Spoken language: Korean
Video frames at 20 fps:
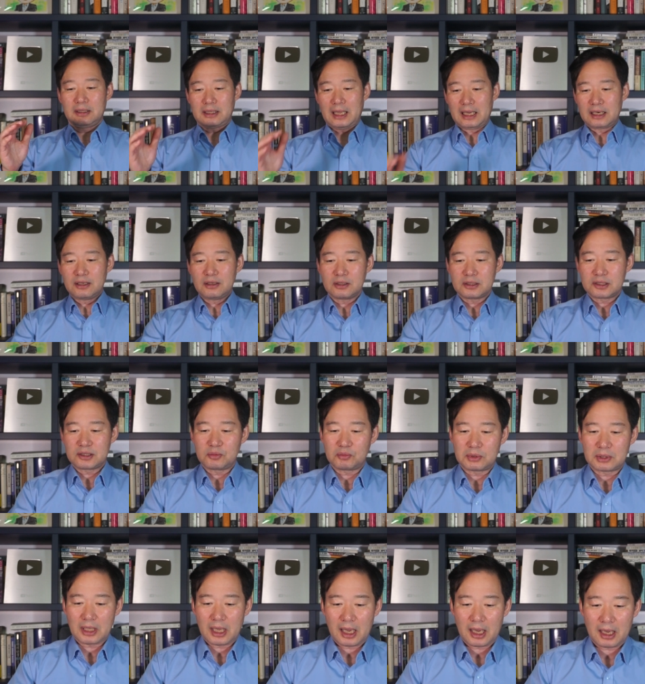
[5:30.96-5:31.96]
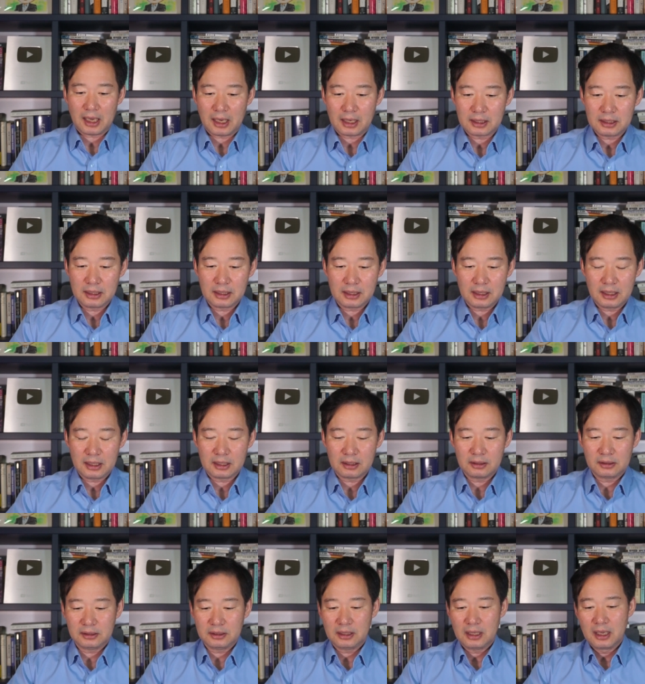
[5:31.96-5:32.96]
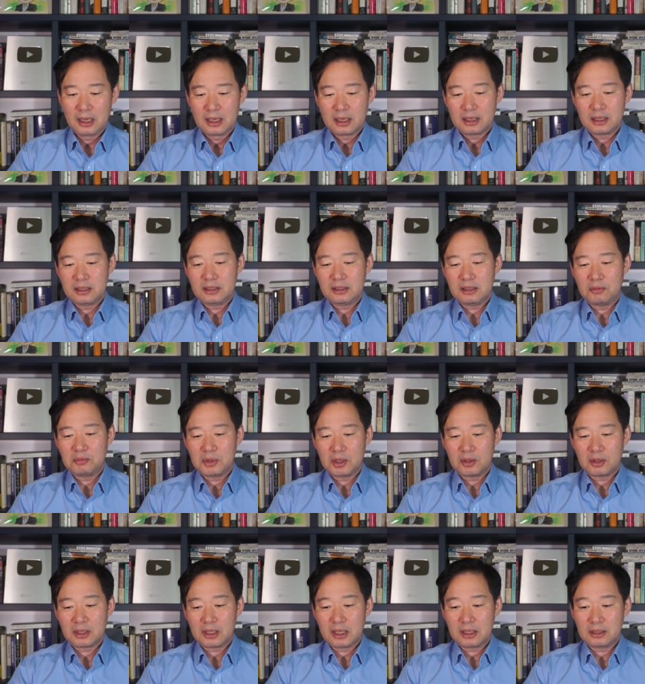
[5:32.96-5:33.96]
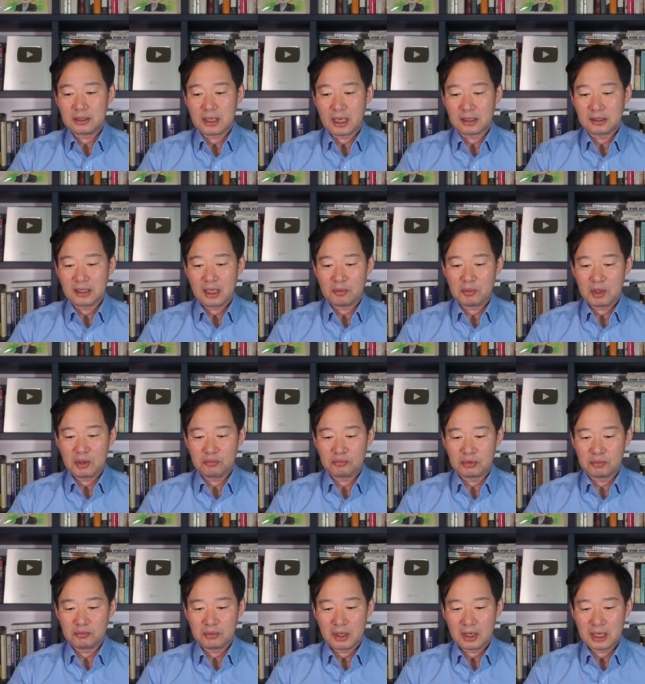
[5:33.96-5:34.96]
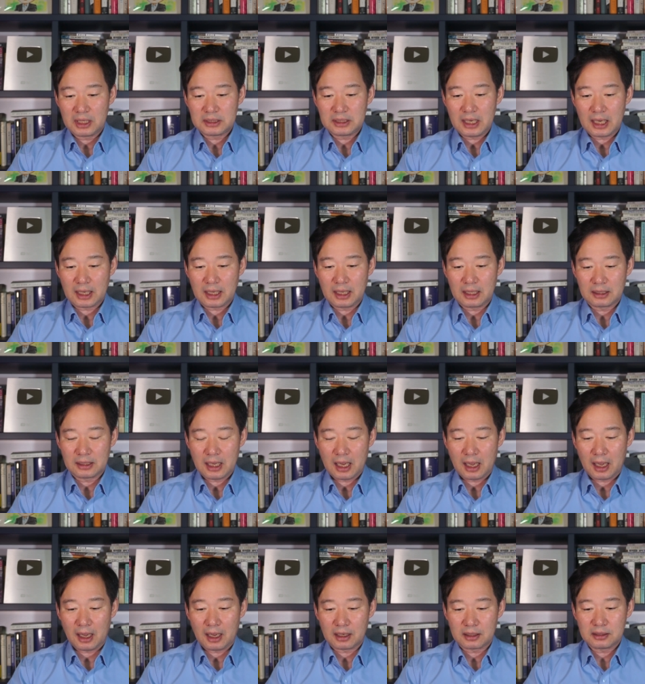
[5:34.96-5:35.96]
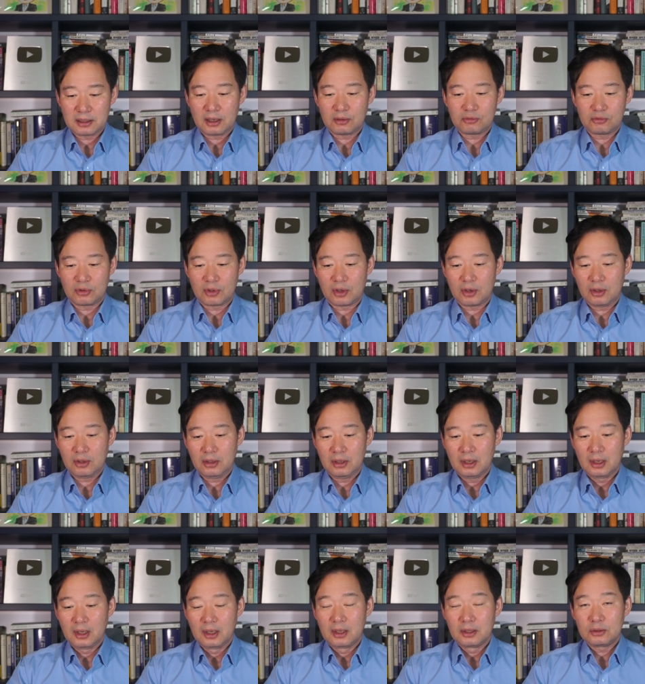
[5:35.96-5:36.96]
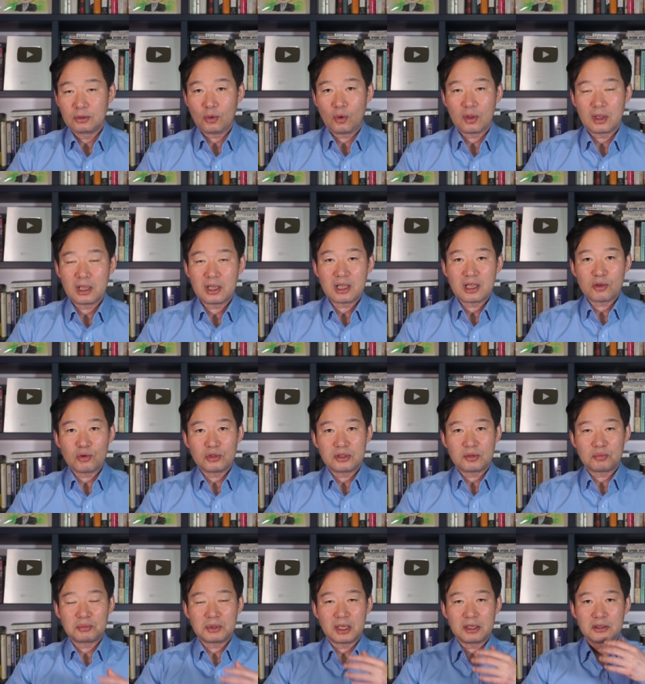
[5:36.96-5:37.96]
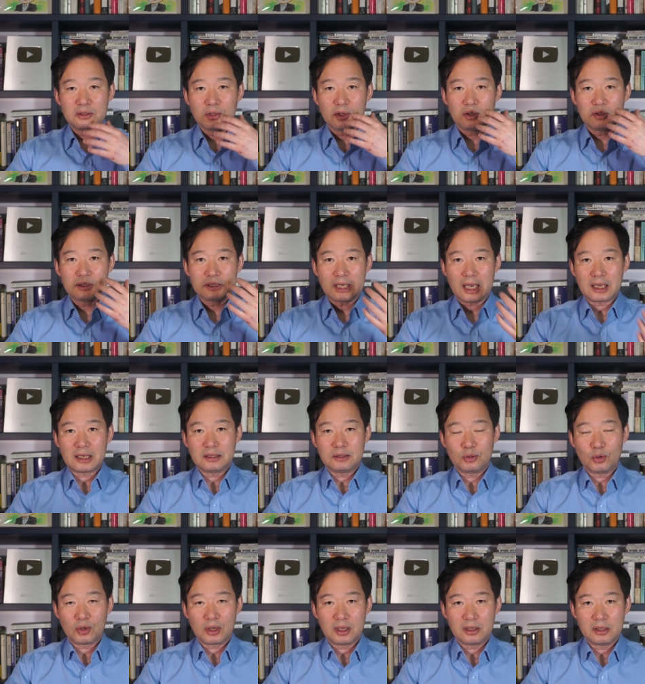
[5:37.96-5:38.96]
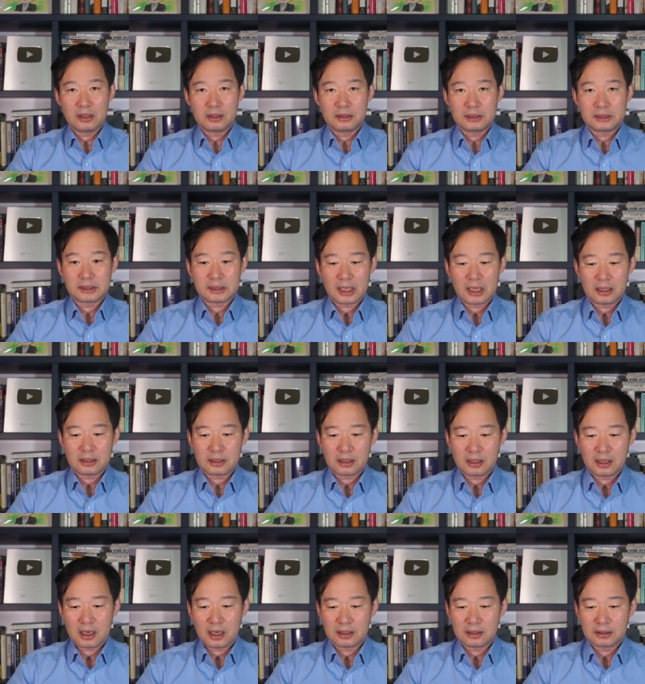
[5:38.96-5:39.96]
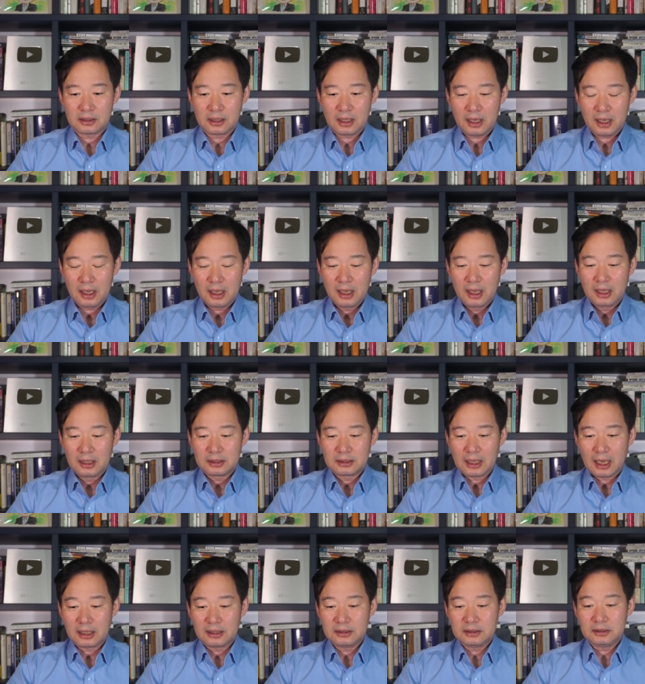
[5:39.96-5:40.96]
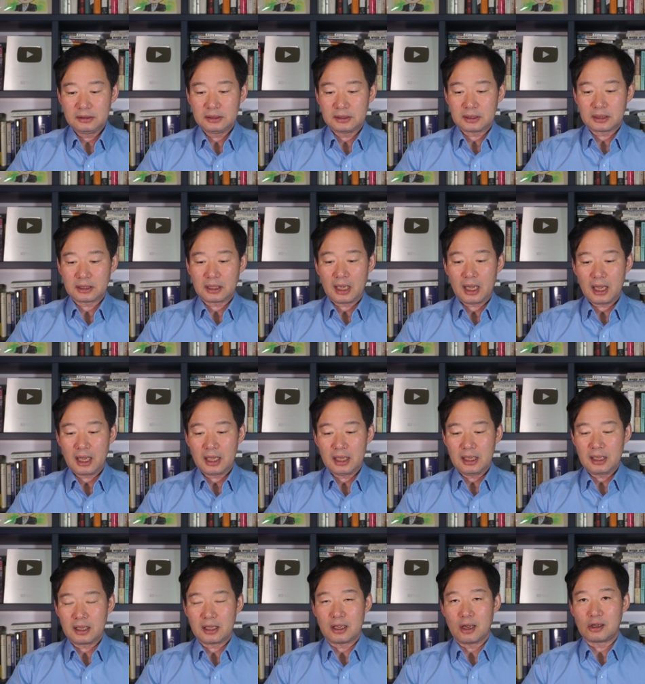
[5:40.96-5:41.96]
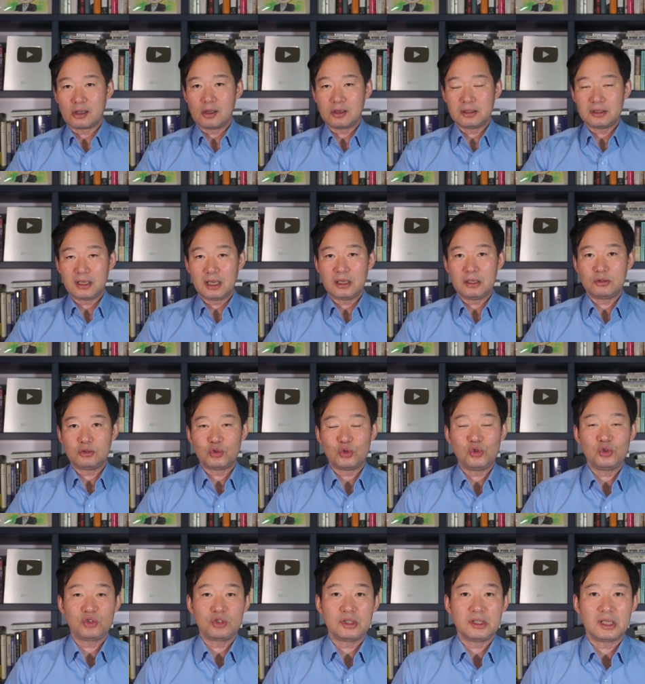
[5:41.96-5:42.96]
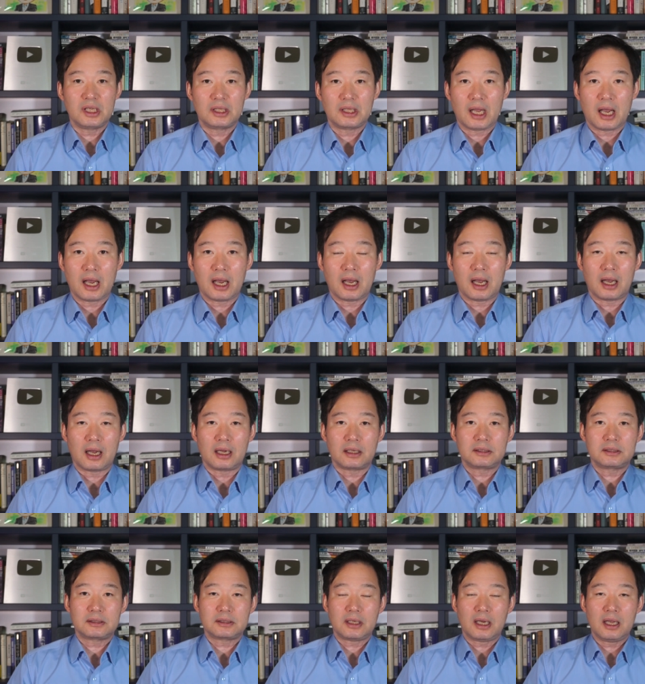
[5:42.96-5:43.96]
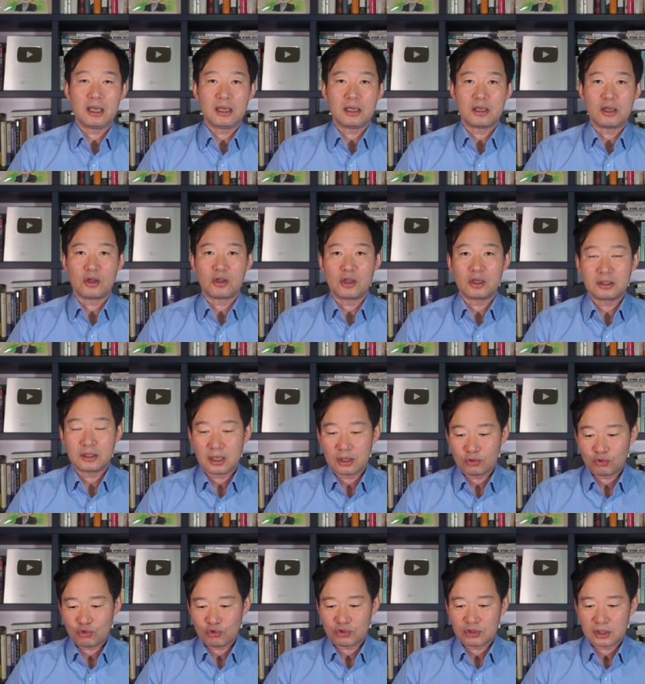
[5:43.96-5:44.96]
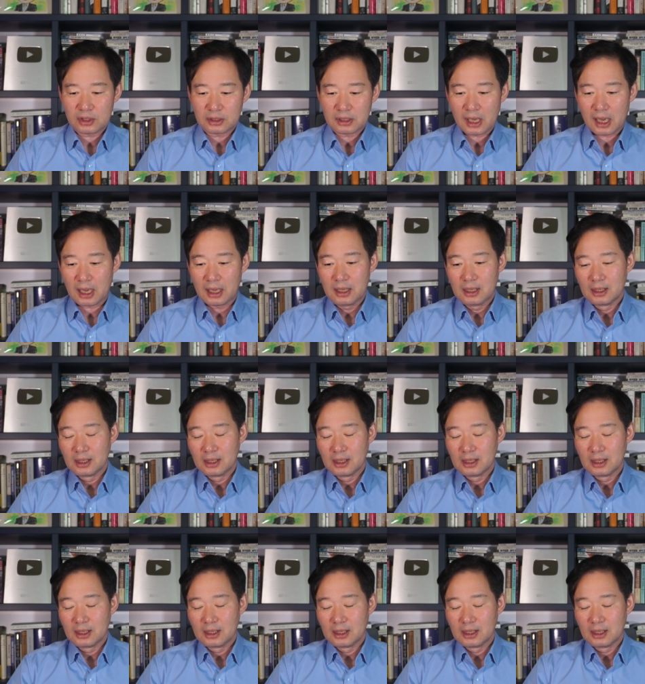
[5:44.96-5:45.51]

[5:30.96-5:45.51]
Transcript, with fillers: 달이었습니다. 그러니까 이거는 이재명의 장남이 분명하지 않겠나 그랬고요. 또 이기고 싶다는요. 자기소개를 그 사이트에 하는데 나는 스카이 경영대 출신이다. 스카이 경영대 출신이다.